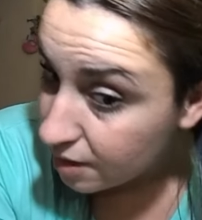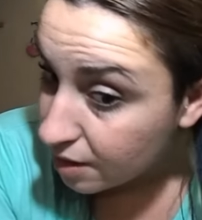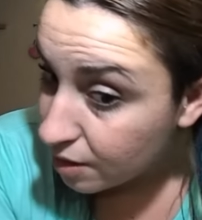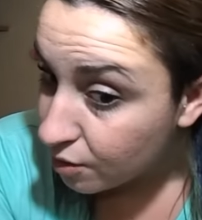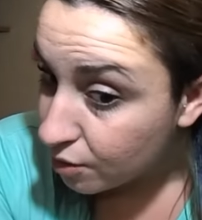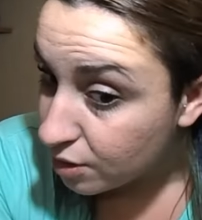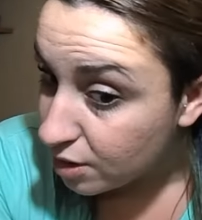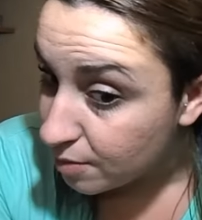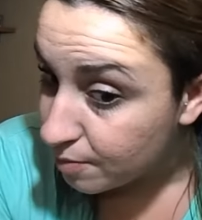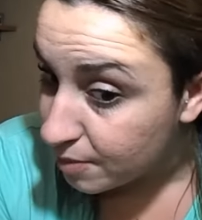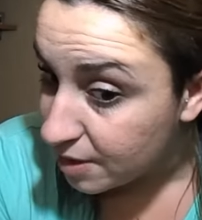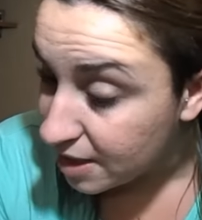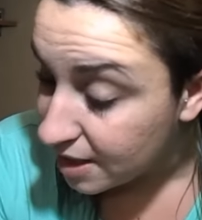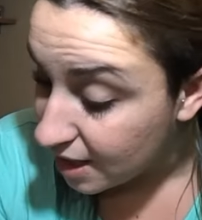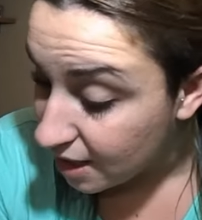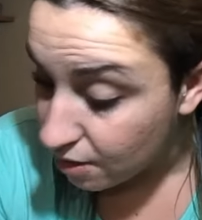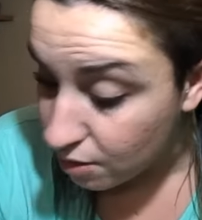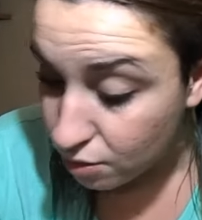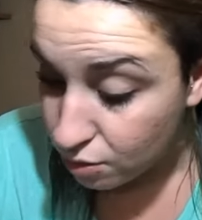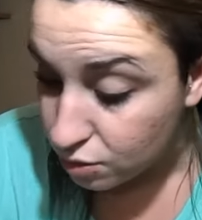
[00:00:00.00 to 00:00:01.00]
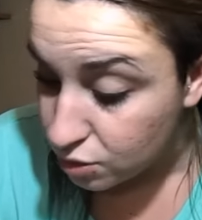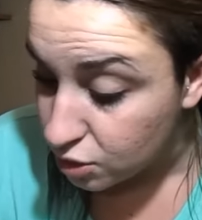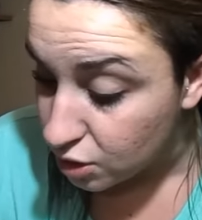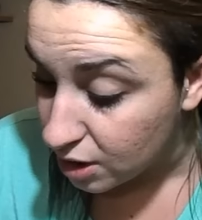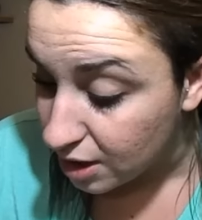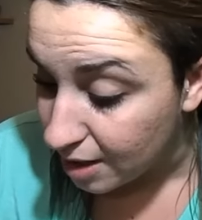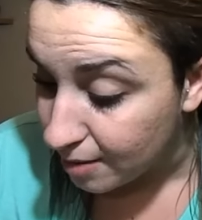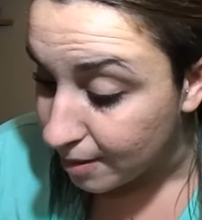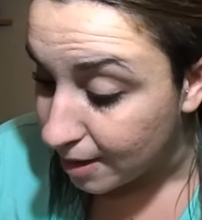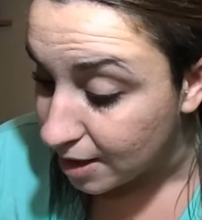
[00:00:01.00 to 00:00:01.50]
che con il pennello io non
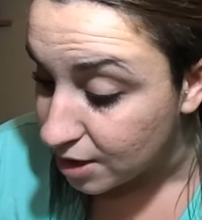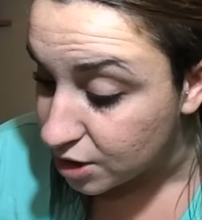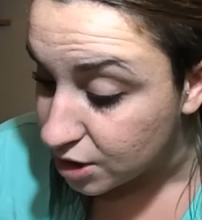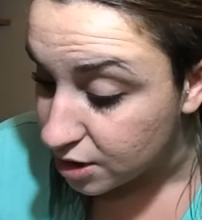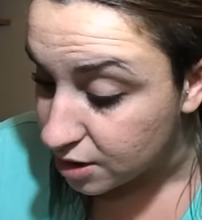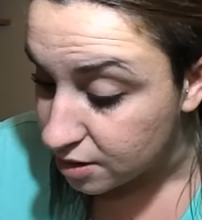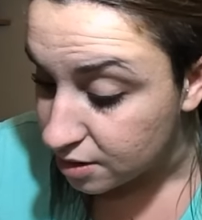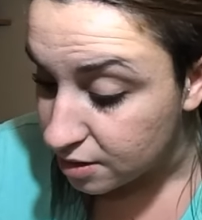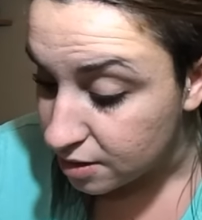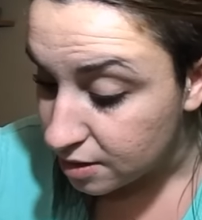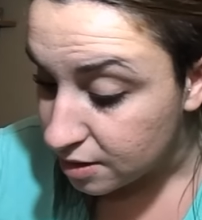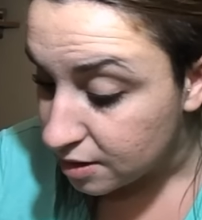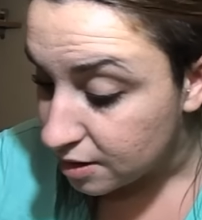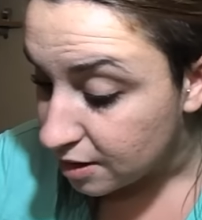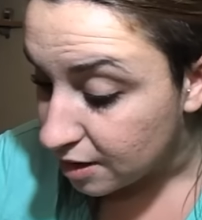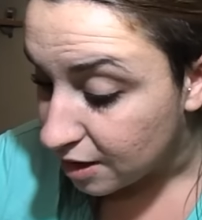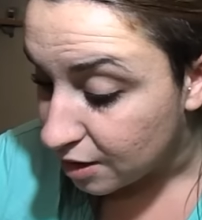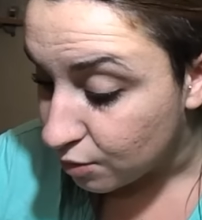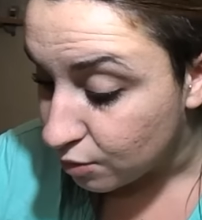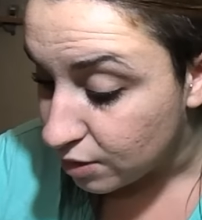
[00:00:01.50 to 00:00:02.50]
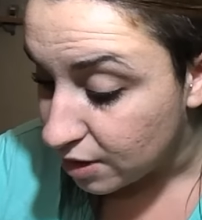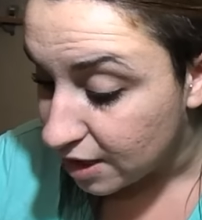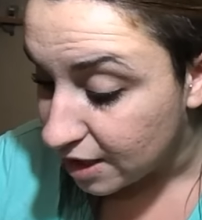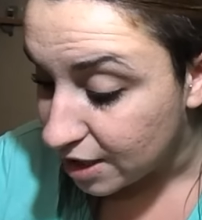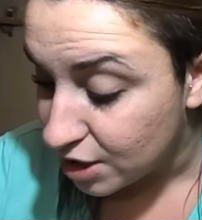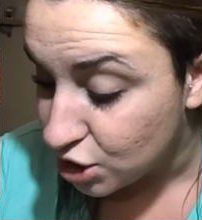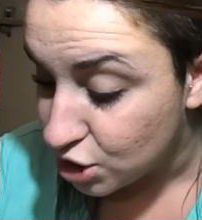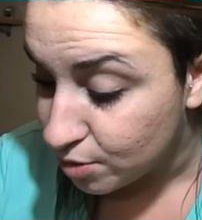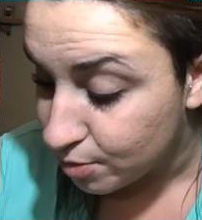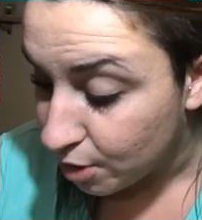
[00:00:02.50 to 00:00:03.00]
sono capace inutile
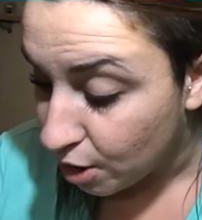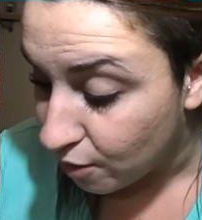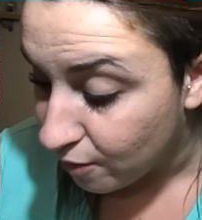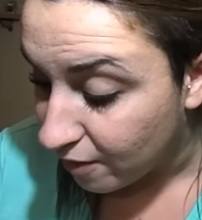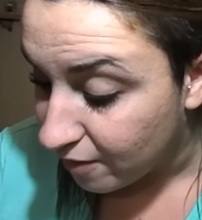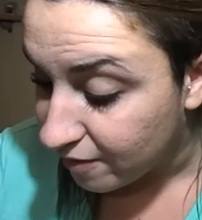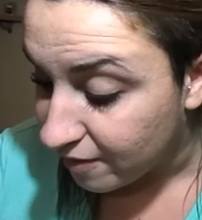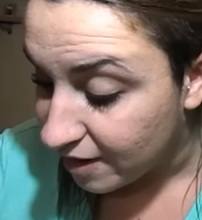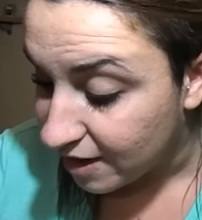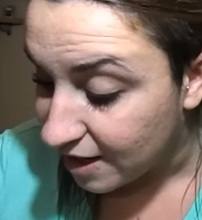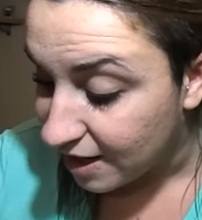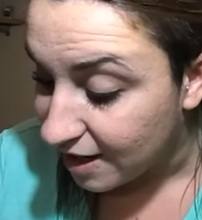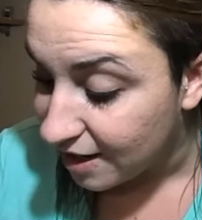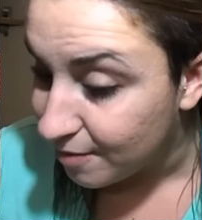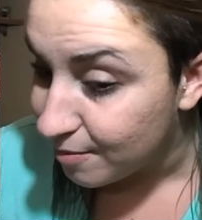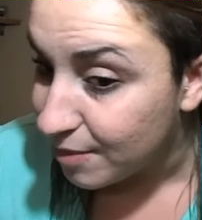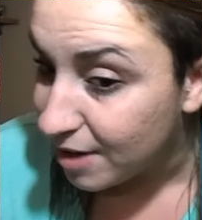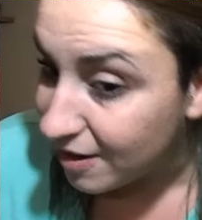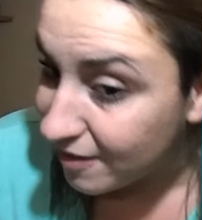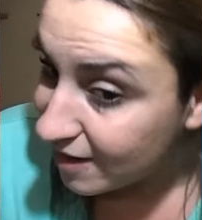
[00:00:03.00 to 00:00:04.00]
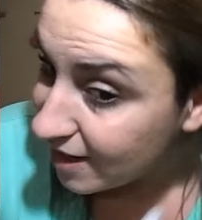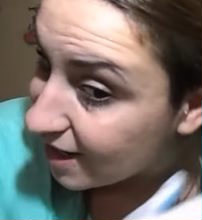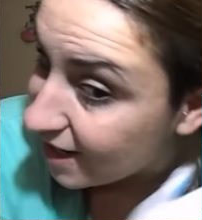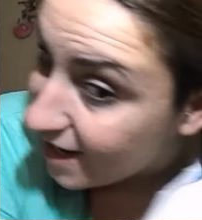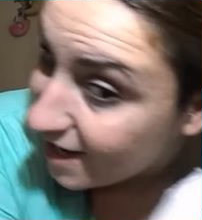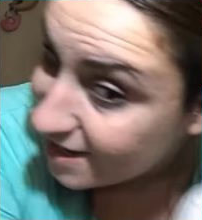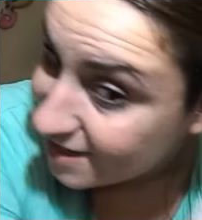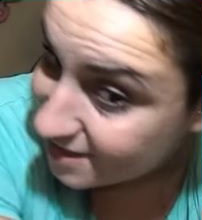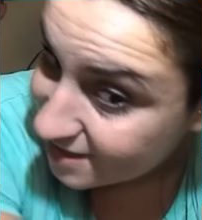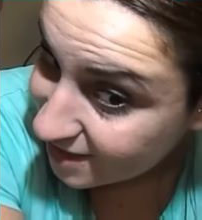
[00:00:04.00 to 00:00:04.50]
che ci provo a fare la brava
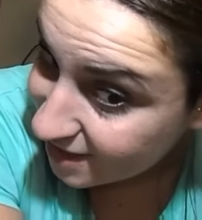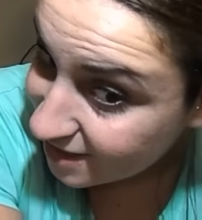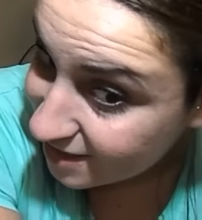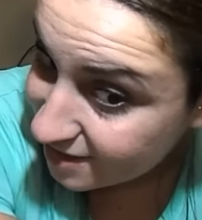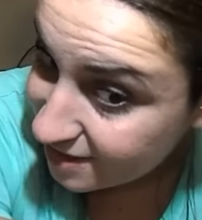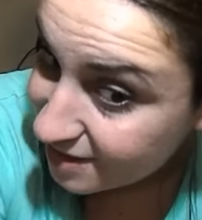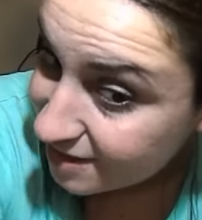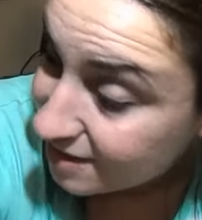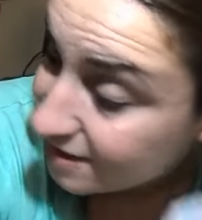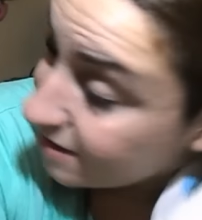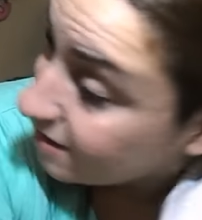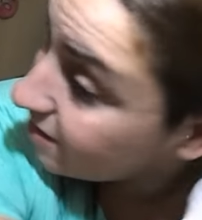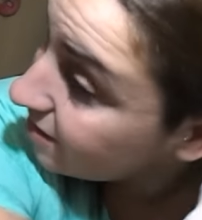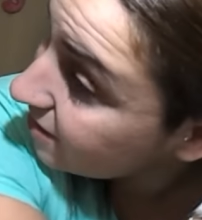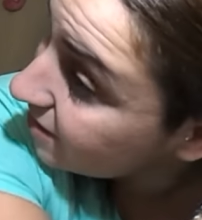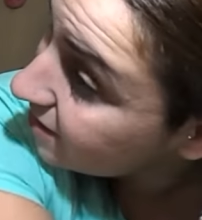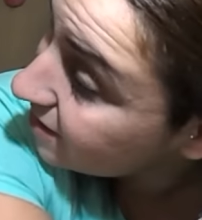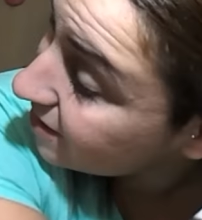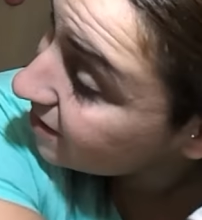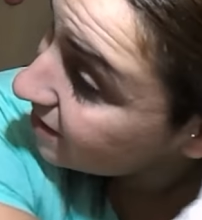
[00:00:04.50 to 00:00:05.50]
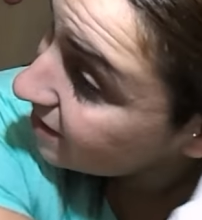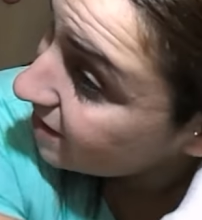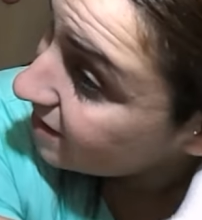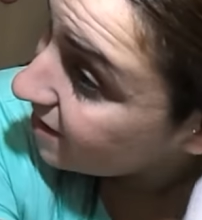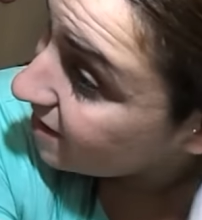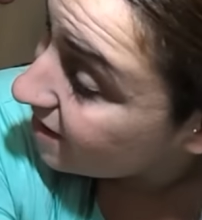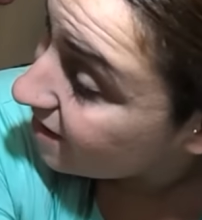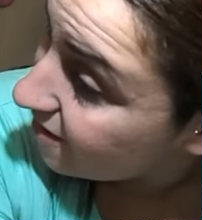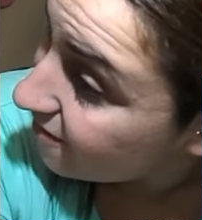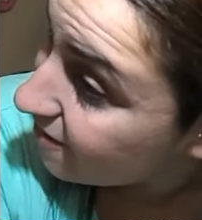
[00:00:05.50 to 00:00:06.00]
ragazza
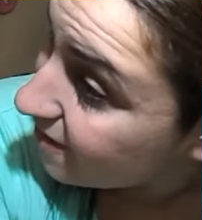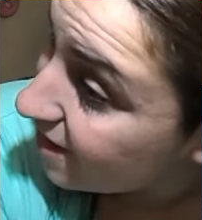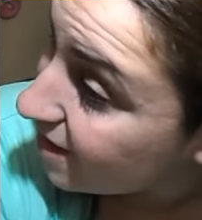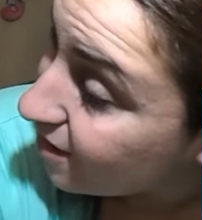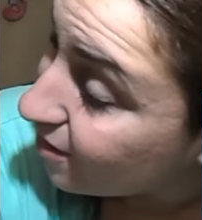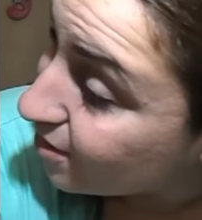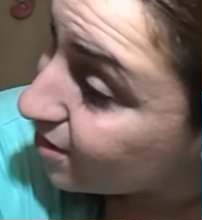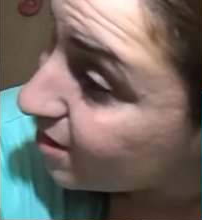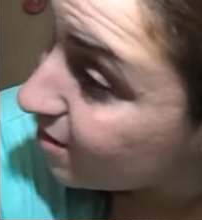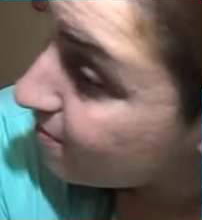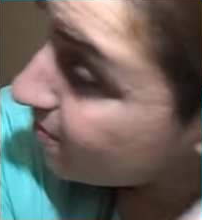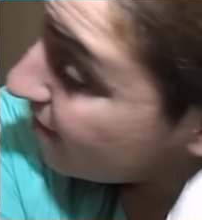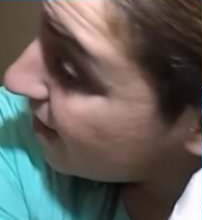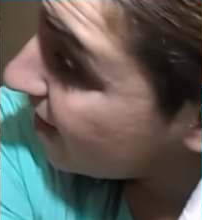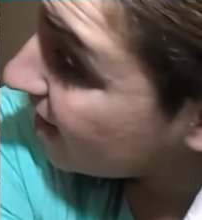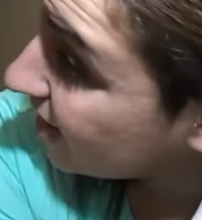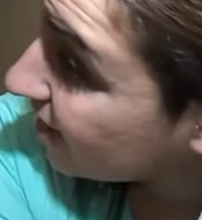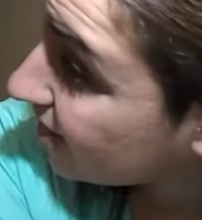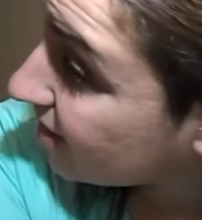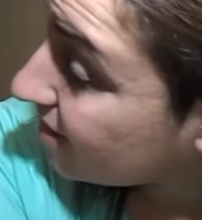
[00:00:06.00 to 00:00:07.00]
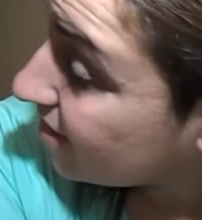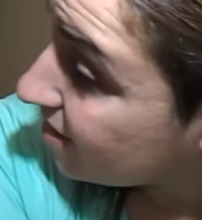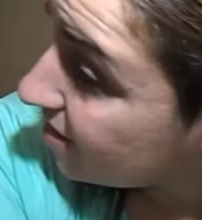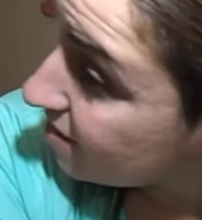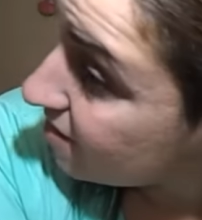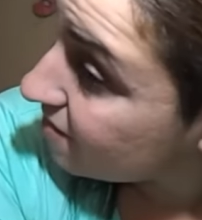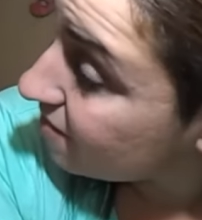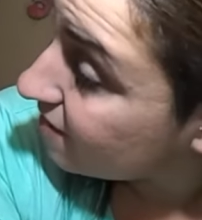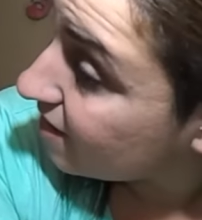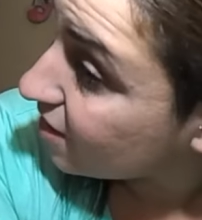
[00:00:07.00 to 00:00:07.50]
e a fare le cose bene
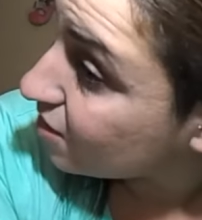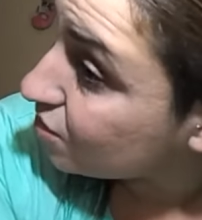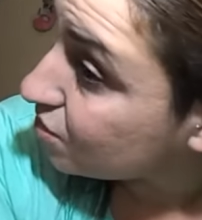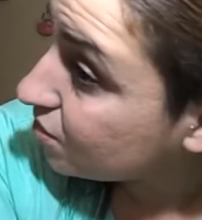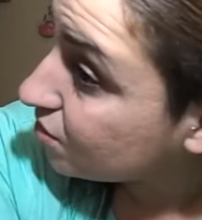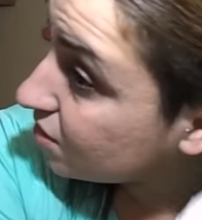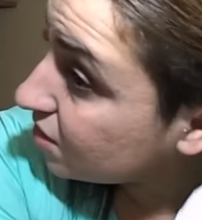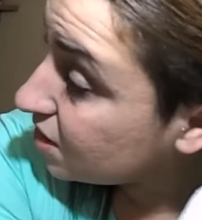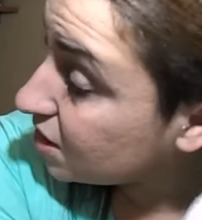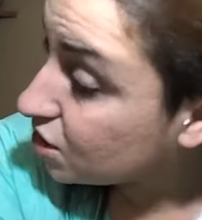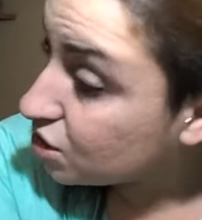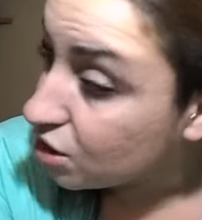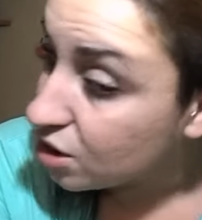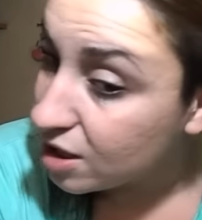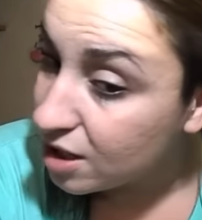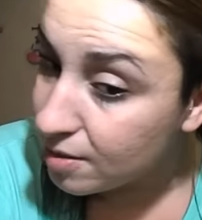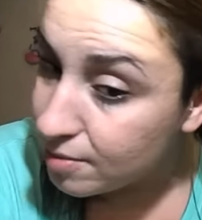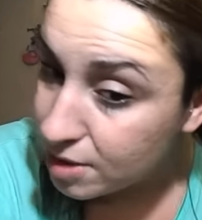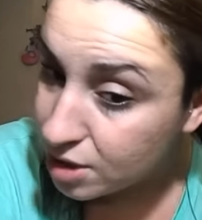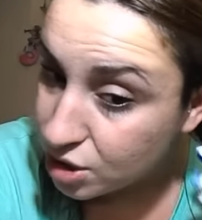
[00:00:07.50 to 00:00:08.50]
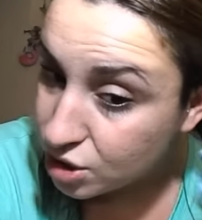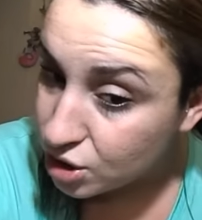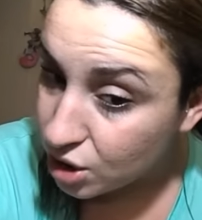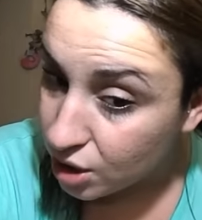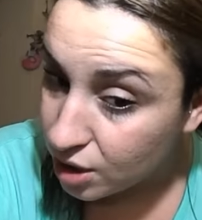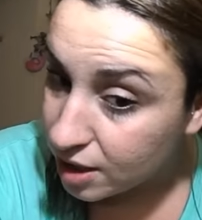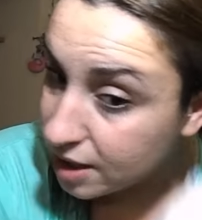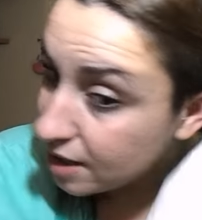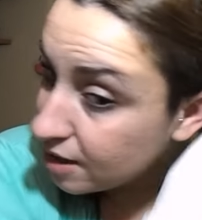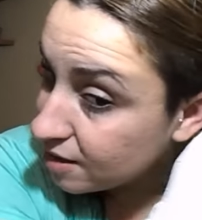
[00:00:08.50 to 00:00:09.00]
faccio così ciocca per
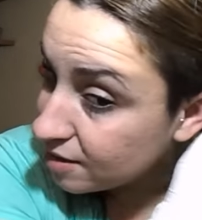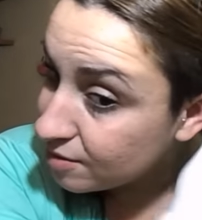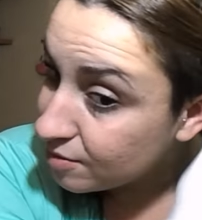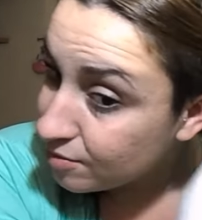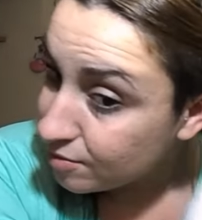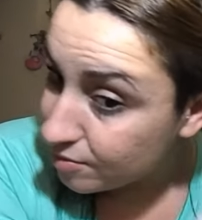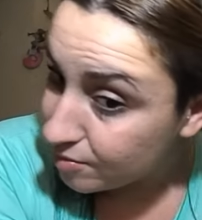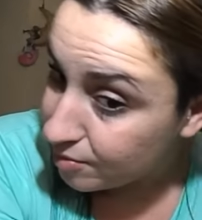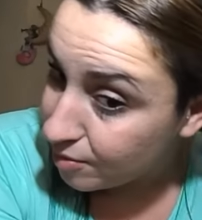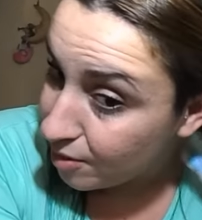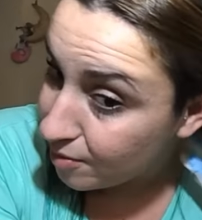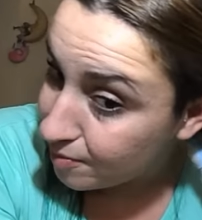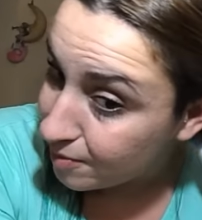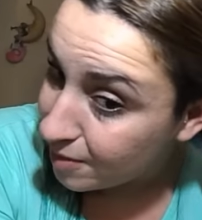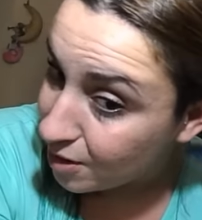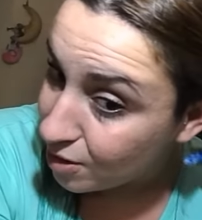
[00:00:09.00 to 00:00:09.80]
ciocca un po'